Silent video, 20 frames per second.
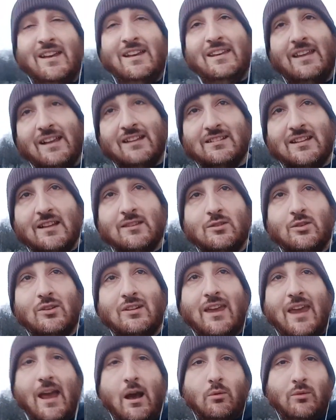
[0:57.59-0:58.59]
nel senso
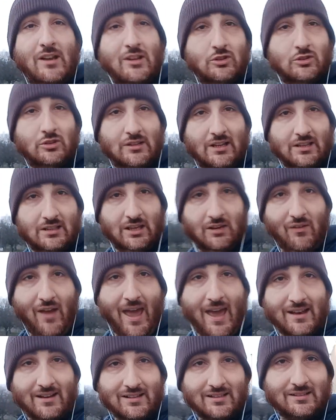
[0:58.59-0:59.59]
che ha una storia
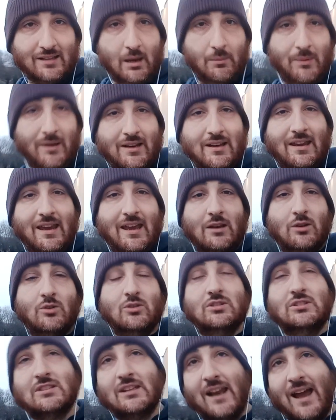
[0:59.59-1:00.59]
diversa, perché
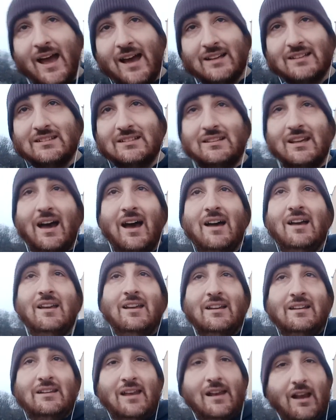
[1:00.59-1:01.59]
non tratta
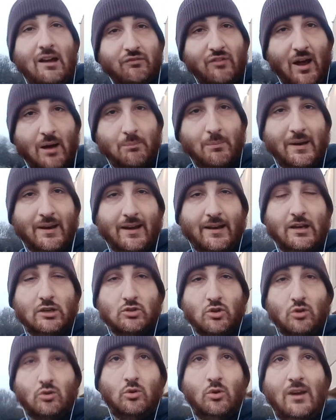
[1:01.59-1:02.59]
della fabbrica di
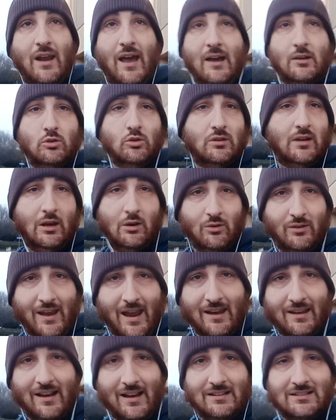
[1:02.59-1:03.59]
cioccolato, che non
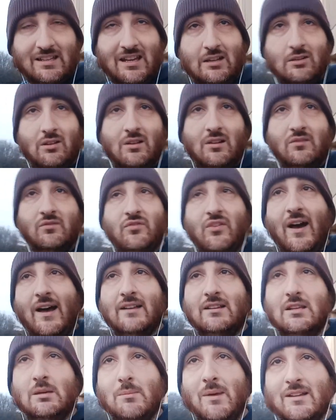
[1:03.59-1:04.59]
è nel titolo
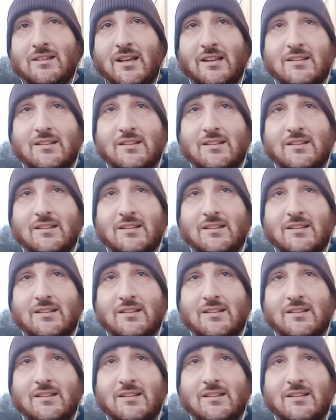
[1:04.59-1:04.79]
infatti, ma